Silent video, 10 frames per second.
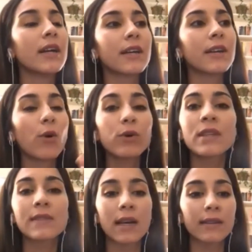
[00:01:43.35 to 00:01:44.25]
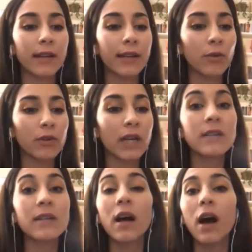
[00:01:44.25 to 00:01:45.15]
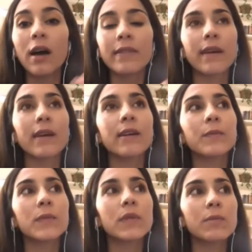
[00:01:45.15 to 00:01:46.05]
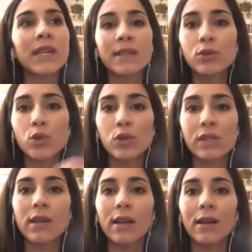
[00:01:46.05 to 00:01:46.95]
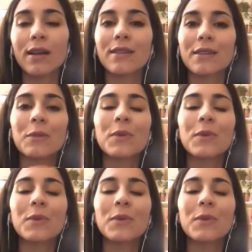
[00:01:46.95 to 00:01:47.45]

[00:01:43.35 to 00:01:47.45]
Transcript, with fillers: E, orada da zaten yoklar. Hatta biraz sosyal alanlara,